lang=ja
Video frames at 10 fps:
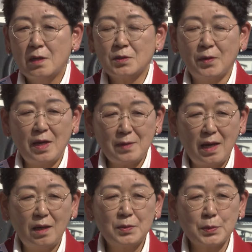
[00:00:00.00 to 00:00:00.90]
それ
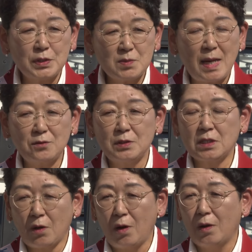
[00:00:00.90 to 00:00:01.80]
は福島の
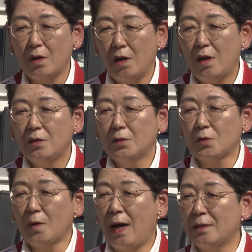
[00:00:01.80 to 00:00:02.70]
事故、能
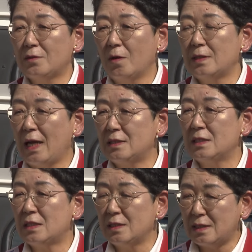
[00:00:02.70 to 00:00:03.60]
登半島大
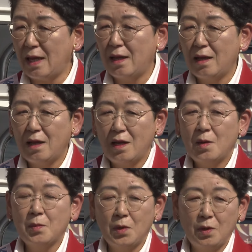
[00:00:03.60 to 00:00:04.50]
地震で
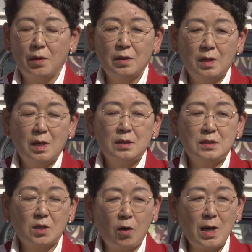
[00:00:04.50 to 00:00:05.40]
もう
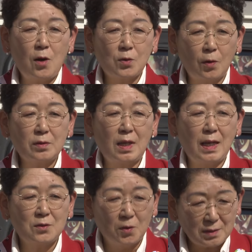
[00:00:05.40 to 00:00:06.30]
事故が起こった
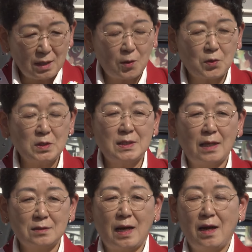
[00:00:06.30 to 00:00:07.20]
らどんなことに
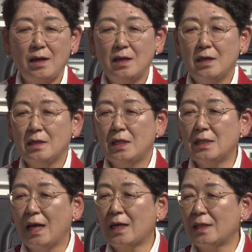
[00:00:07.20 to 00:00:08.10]
なるか避
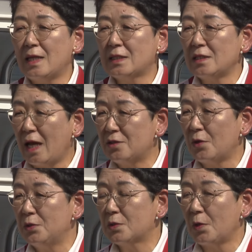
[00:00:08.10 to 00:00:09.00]
難ができない
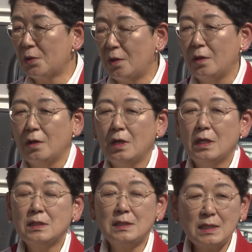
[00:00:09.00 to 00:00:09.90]
ということを
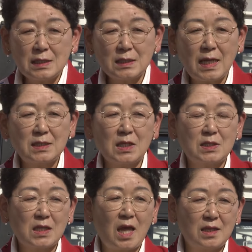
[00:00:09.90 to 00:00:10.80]
事実で突き
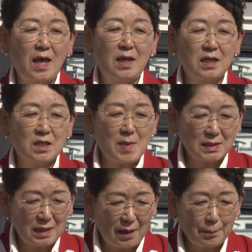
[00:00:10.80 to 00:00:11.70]
つけてきま
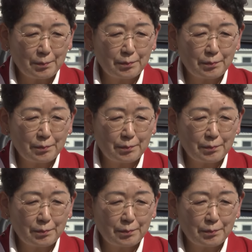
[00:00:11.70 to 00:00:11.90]
した。